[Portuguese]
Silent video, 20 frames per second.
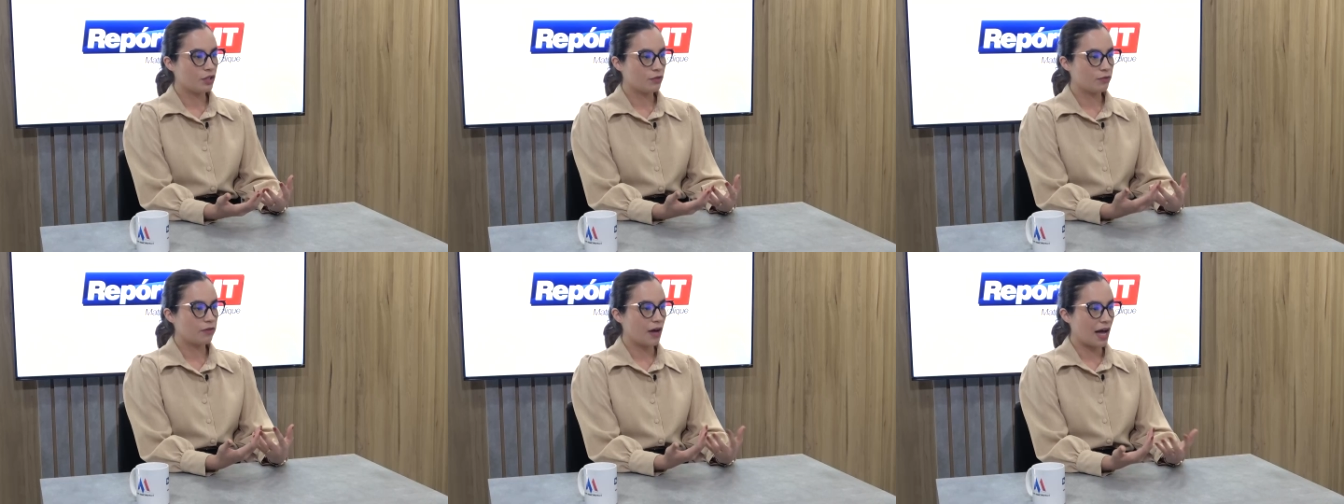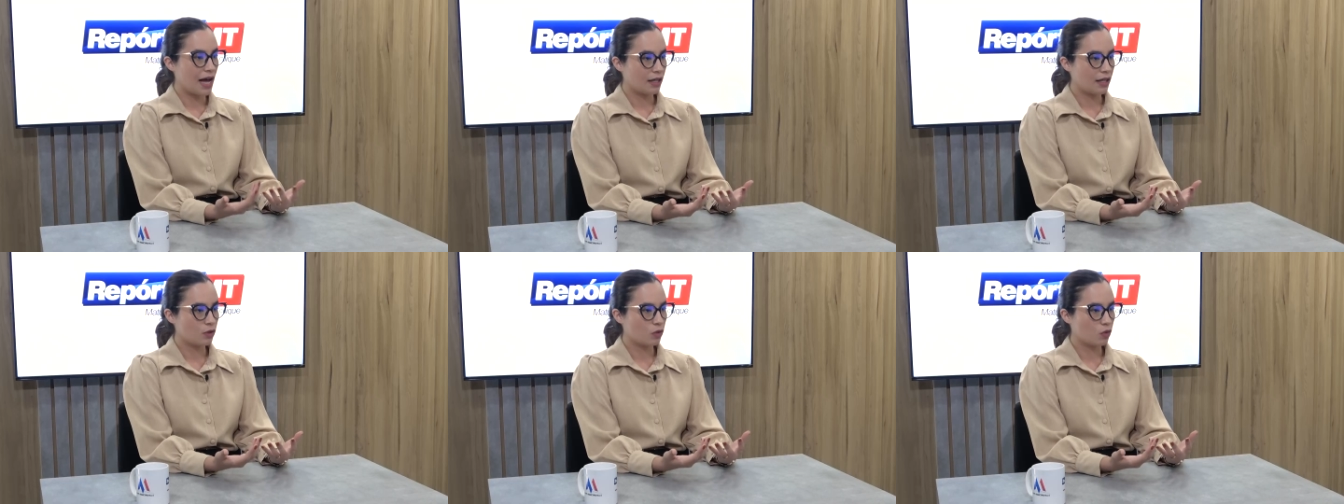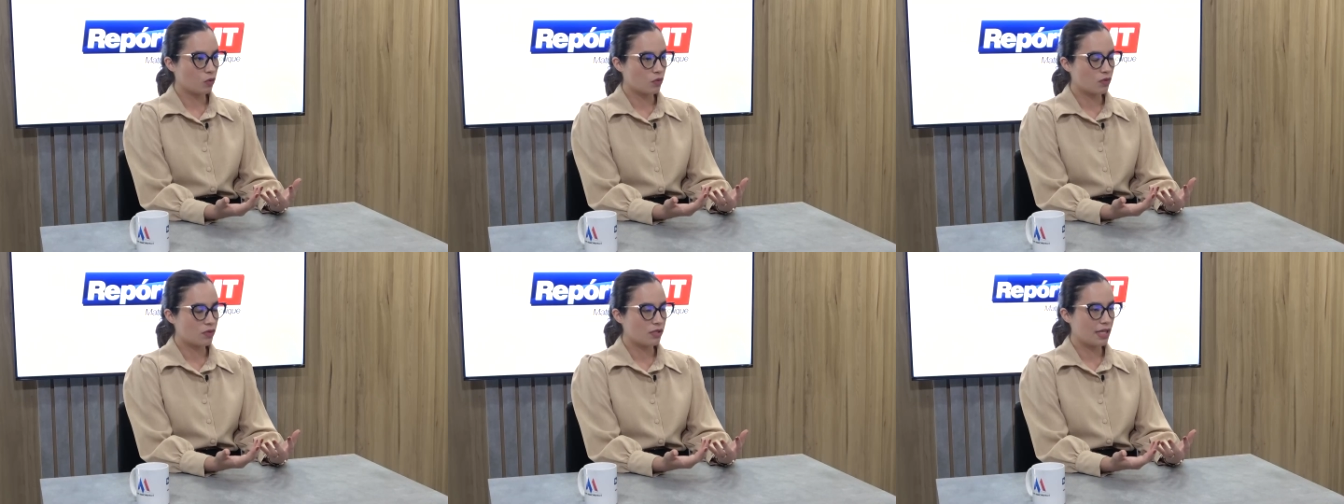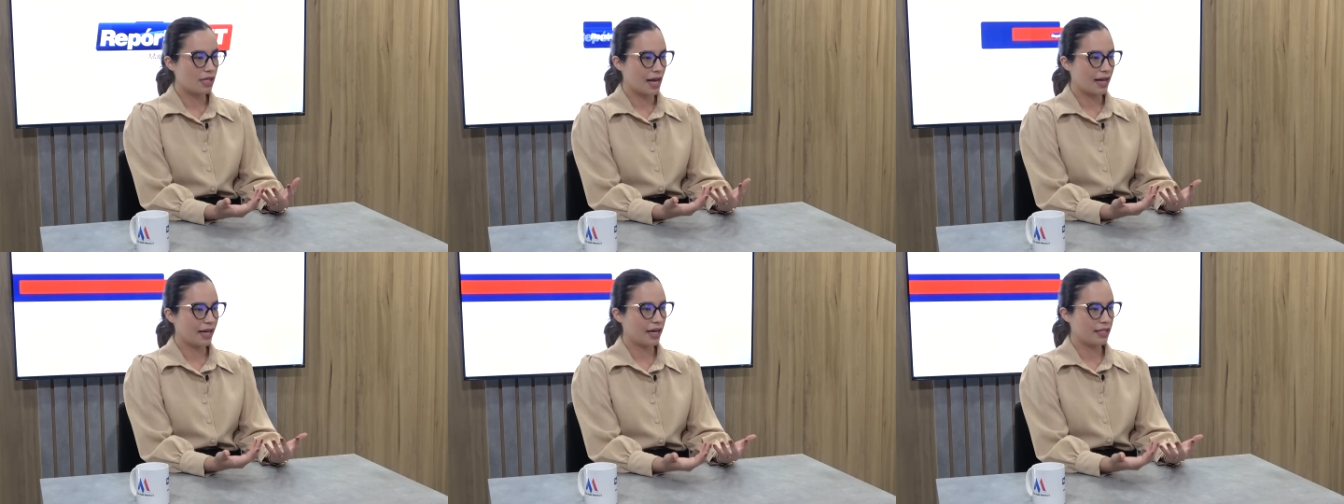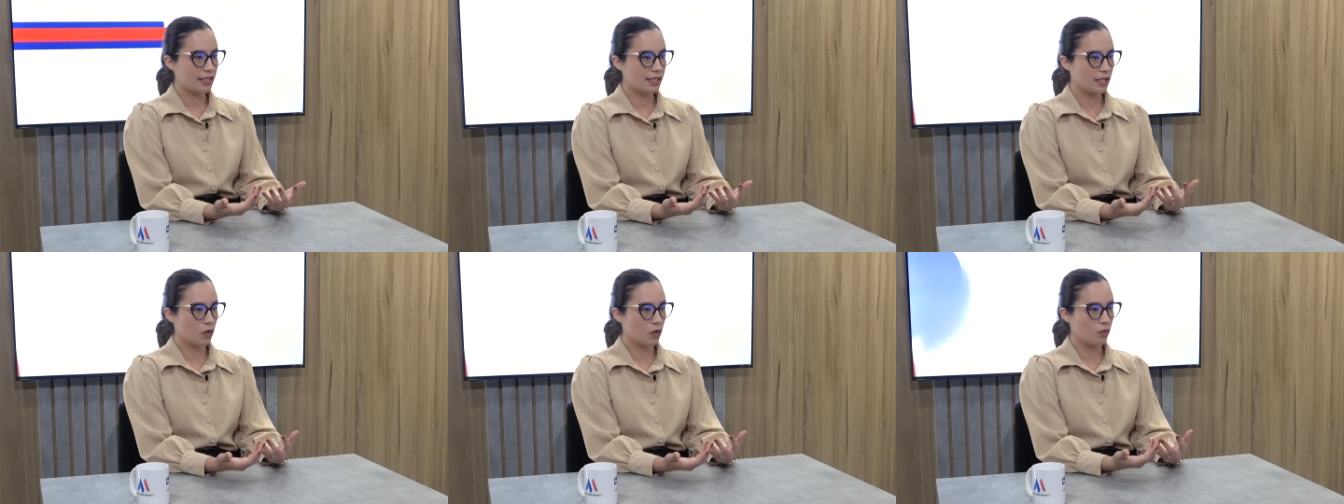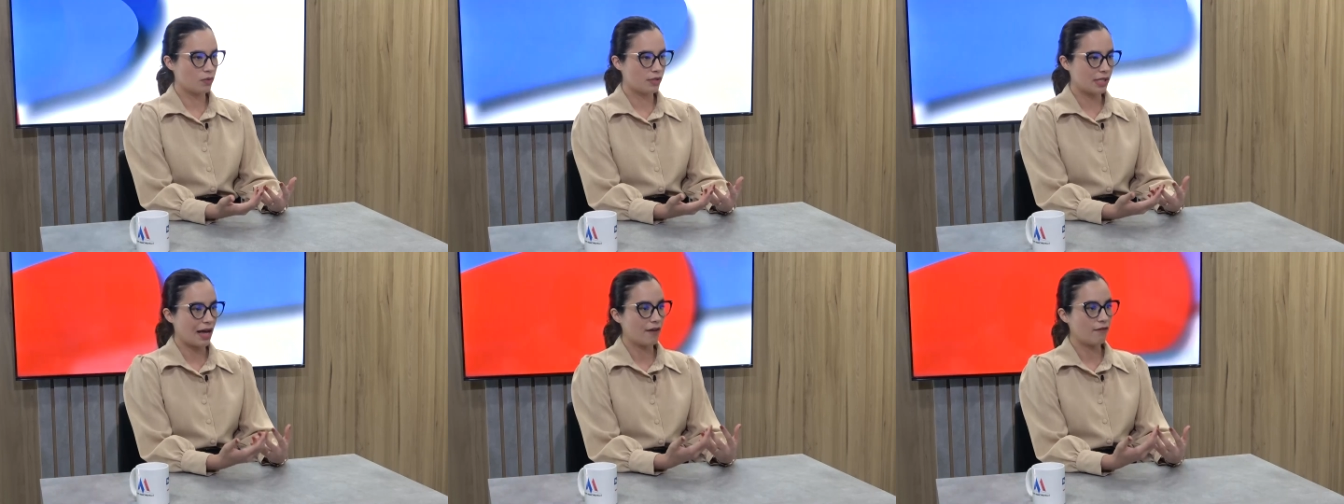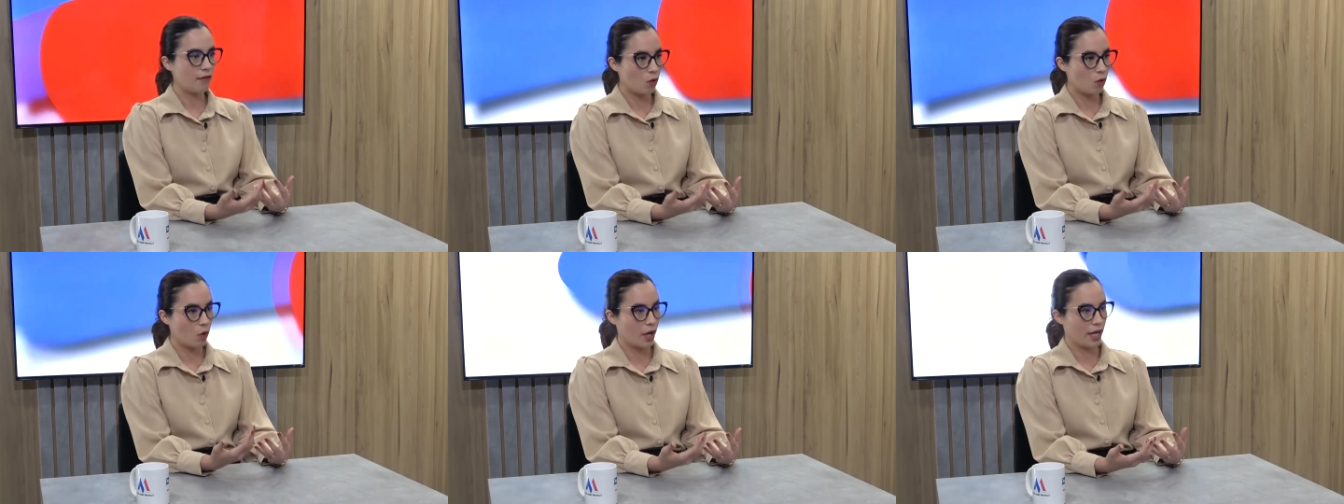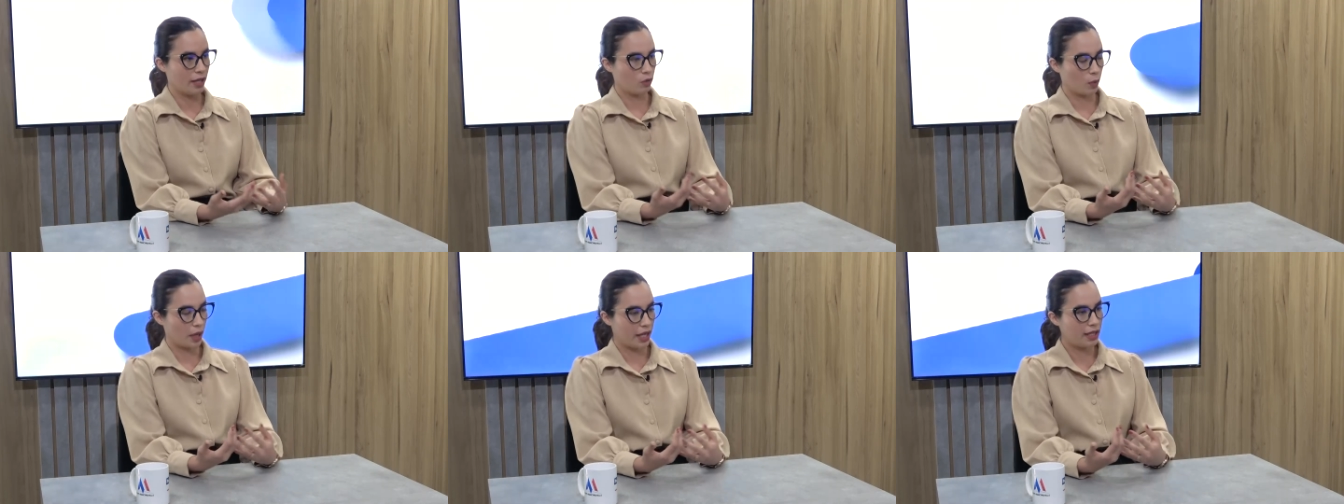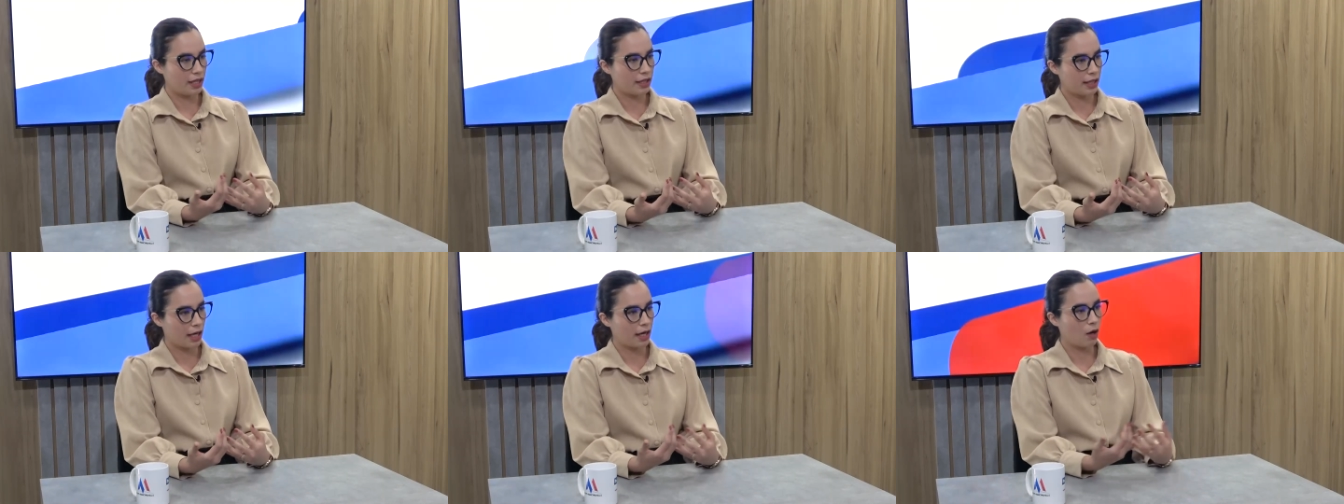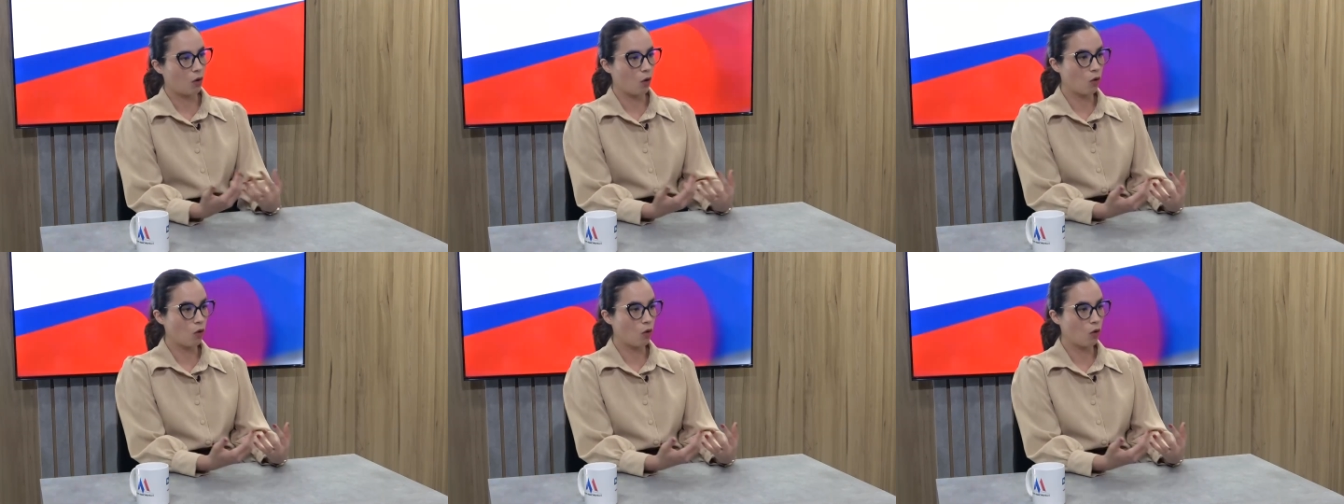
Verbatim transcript: de fato se a agressão estava ocorrendo ainda